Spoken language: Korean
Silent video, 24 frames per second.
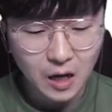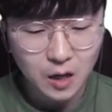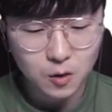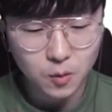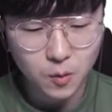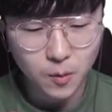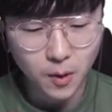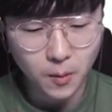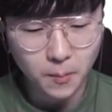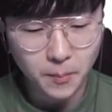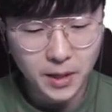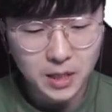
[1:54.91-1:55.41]

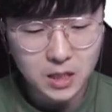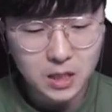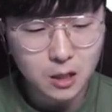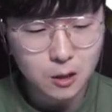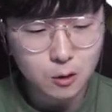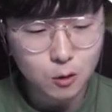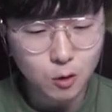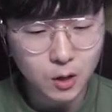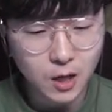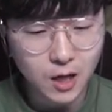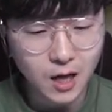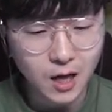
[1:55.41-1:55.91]
요번 패치를
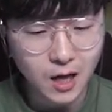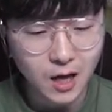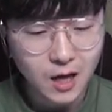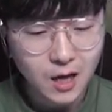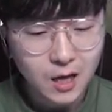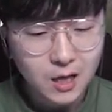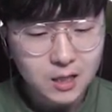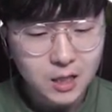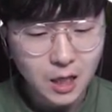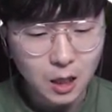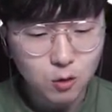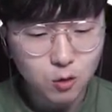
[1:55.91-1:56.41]
통해
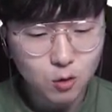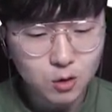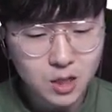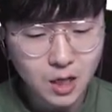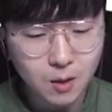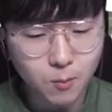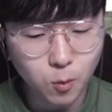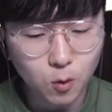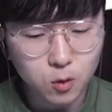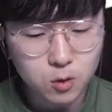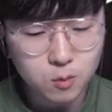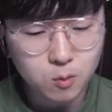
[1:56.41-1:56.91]
자동차
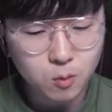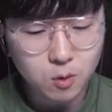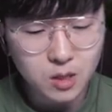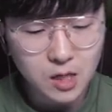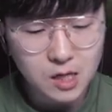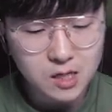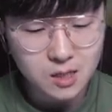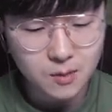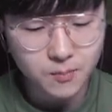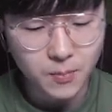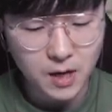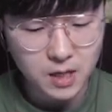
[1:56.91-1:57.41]
모습도
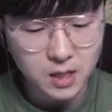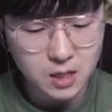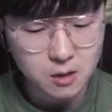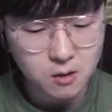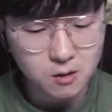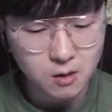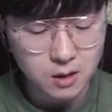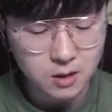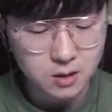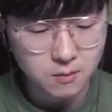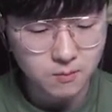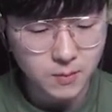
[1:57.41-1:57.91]
살짝 바뀐
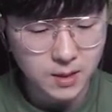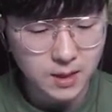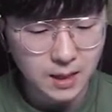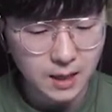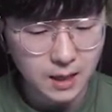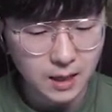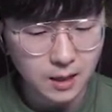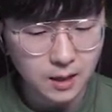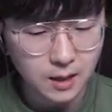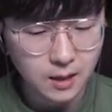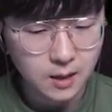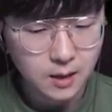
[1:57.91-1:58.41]
것
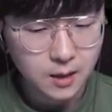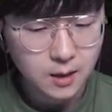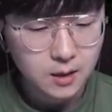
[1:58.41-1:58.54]
같습니다